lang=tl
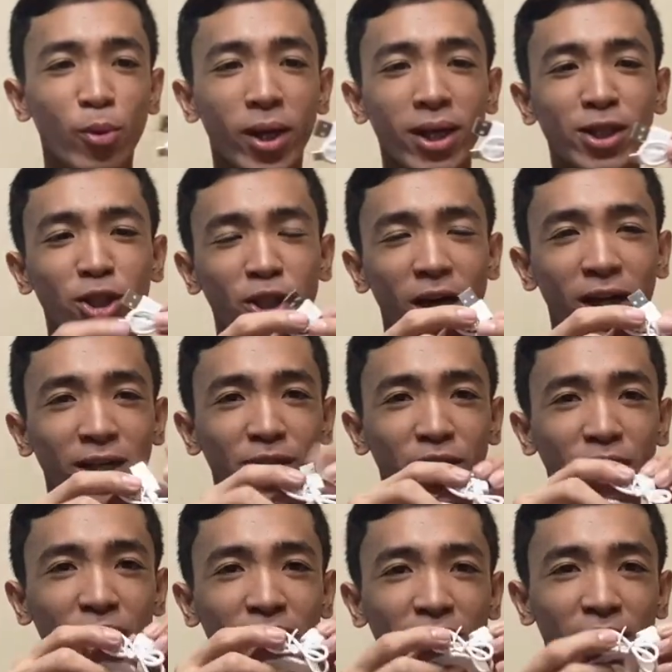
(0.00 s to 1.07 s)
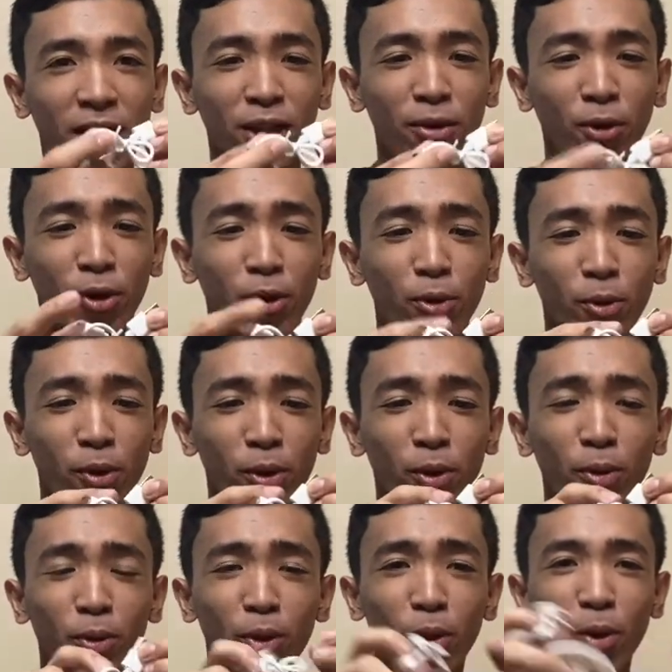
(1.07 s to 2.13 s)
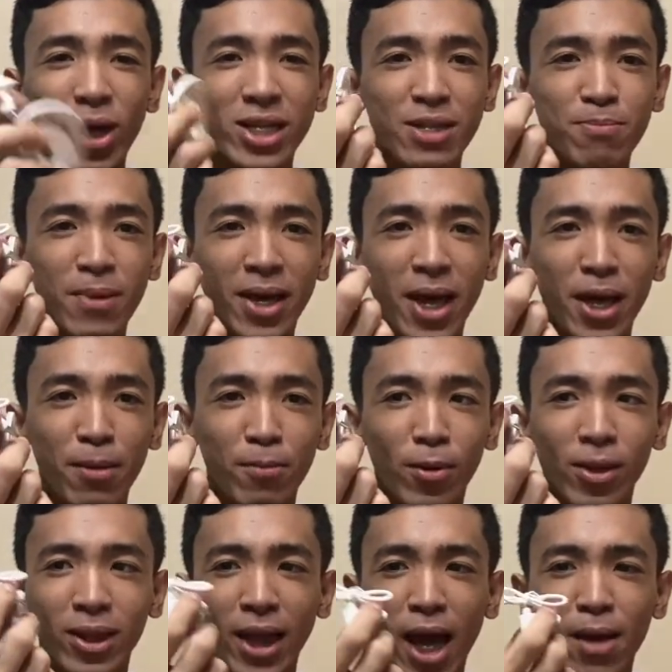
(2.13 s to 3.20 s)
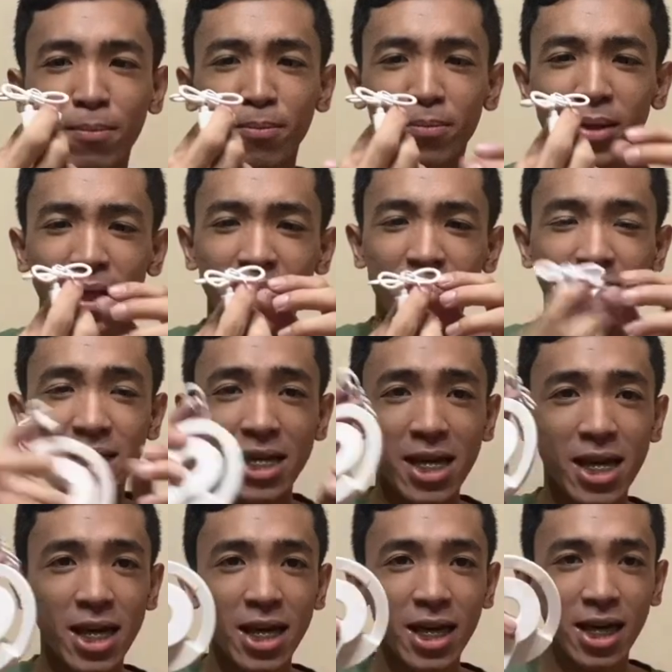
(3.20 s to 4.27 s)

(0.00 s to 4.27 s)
with charger na rin or yung USB cable type C.